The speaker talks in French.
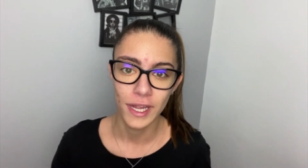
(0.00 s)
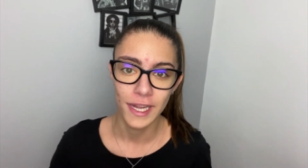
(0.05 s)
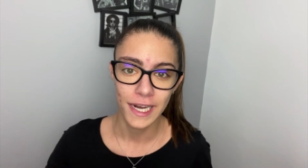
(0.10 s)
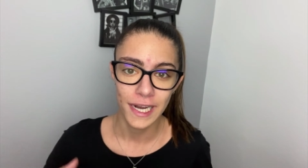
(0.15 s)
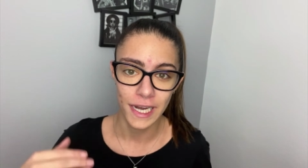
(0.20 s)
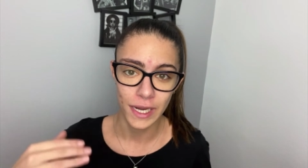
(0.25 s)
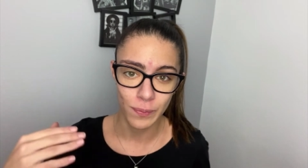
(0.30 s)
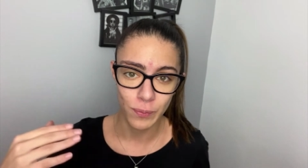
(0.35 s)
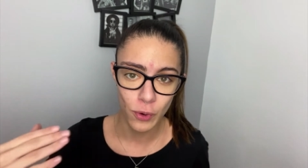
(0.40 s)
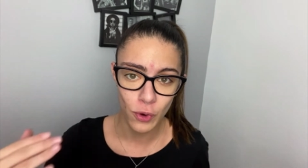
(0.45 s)

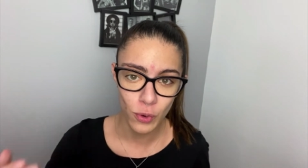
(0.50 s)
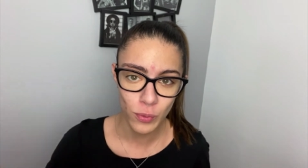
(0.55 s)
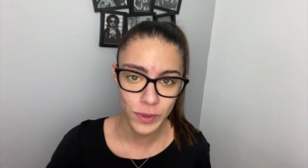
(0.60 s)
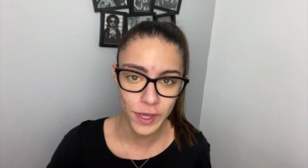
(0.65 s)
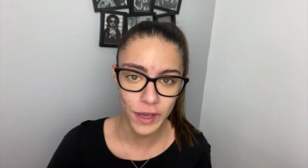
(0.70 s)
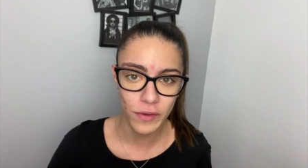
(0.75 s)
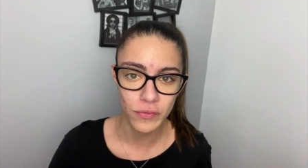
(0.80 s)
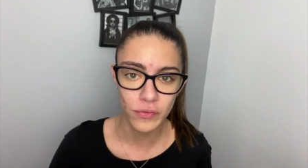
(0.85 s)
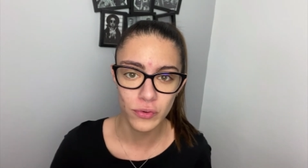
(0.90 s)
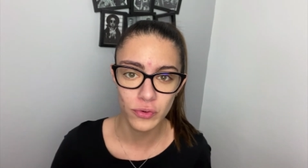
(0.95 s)
Les
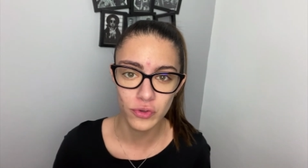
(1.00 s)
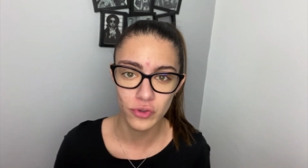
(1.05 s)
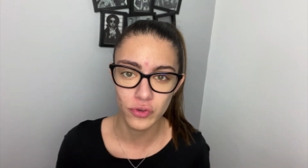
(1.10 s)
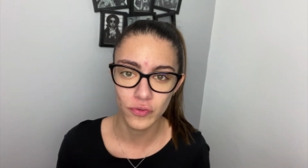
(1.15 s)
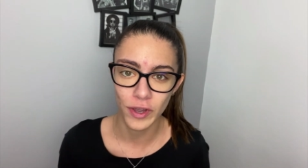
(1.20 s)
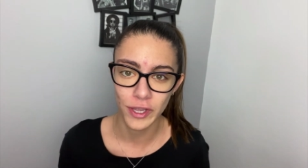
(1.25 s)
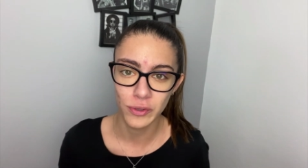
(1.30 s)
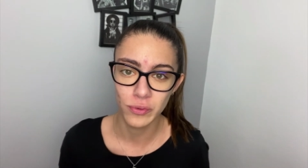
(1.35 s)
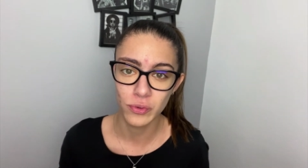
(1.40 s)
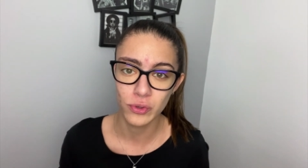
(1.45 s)
premières vues que tu
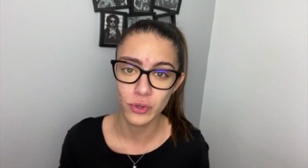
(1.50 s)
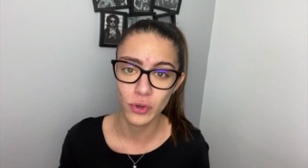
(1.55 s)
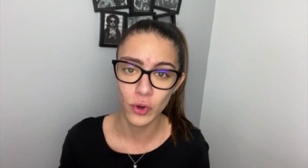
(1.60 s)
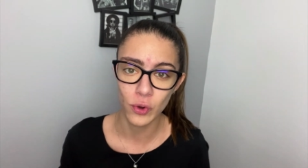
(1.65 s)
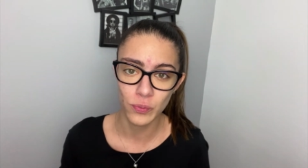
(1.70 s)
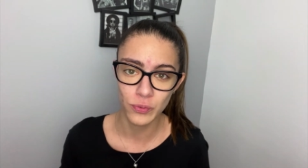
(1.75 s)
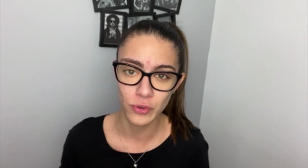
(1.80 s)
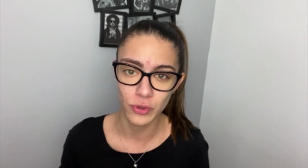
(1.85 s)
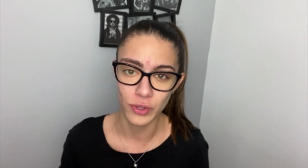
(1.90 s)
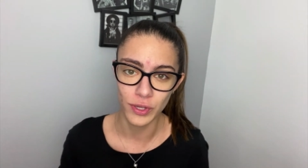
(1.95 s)
vas donc
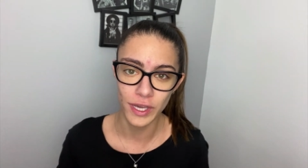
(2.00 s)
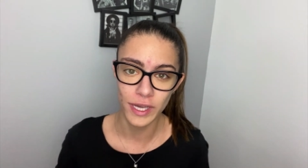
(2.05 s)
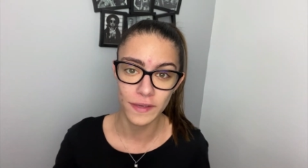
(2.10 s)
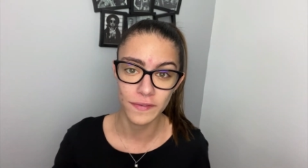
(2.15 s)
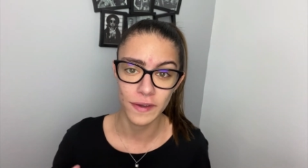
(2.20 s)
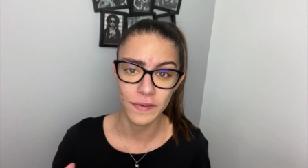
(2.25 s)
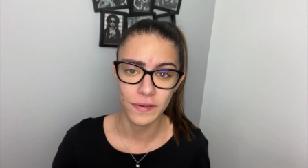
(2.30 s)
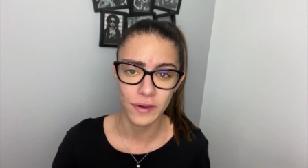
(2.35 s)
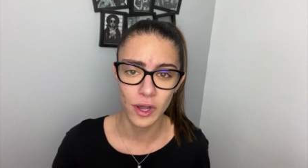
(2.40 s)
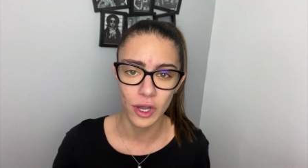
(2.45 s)
obtenir, il
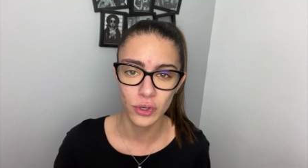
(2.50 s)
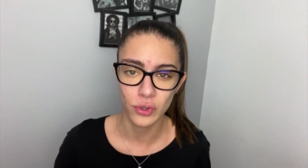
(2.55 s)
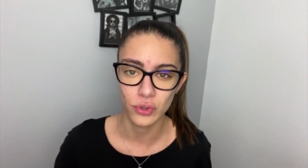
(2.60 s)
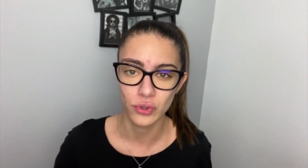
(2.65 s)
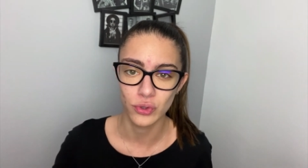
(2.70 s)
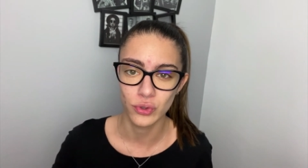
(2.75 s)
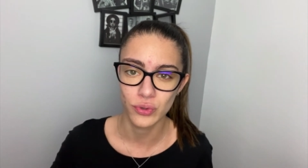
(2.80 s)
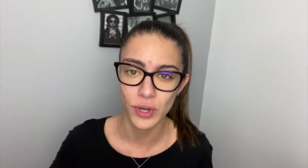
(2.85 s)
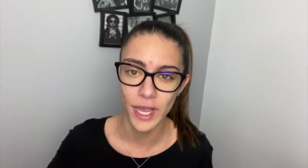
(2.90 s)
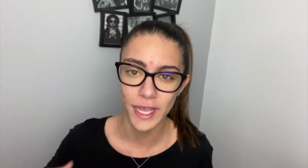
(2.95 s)
va falloir que
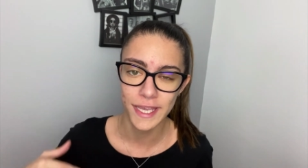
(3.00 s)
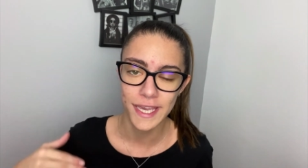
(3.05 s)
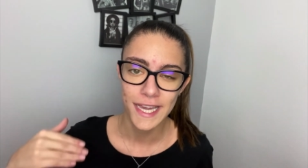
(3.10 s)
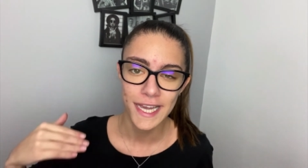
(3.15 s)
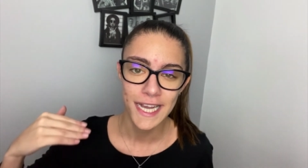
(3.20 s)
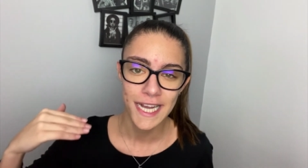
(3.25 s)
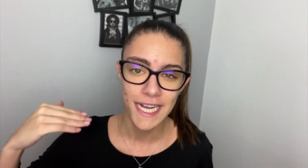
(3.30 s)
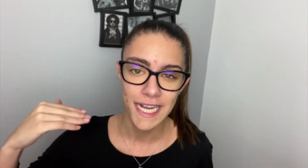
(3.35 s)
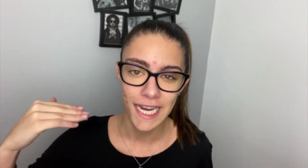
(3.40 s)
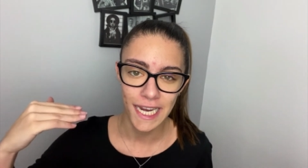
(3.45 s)
tu ailles
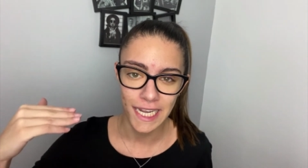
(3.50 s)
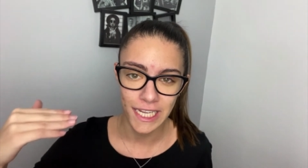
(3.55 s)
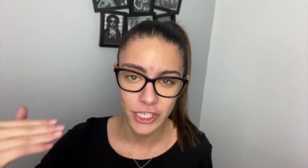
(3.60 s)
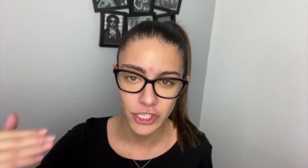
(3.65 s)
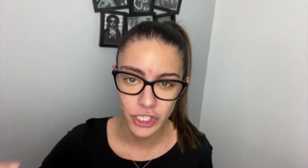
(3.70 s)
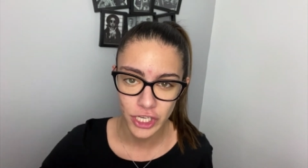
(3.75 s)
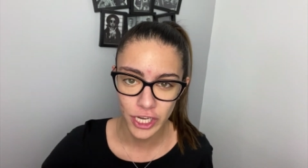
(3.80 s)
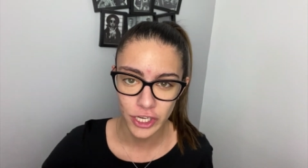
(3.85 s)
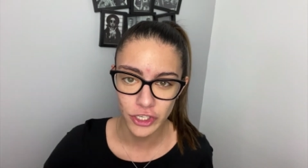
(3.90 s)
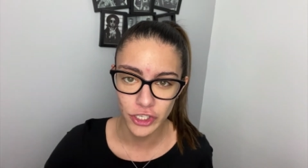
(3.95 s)
les
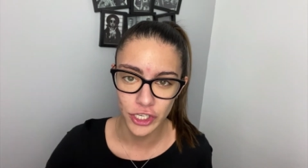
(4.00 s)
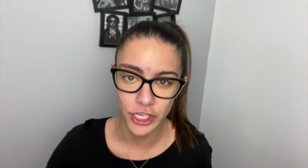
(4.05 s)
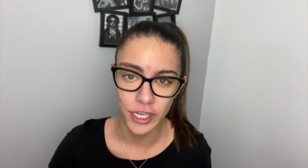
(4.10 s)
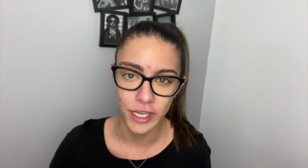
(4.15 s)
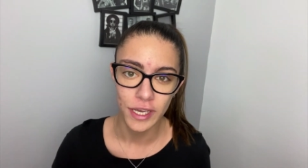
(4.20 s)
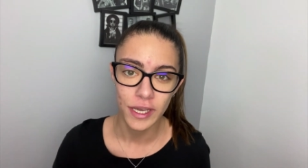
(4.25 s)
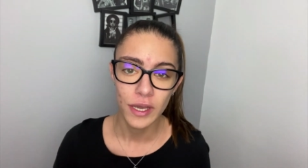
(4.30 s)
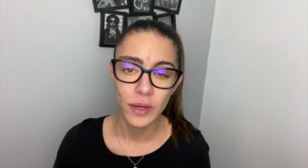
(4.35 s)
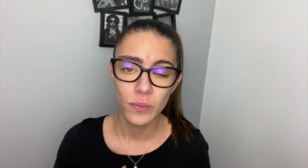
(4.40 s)
chercher.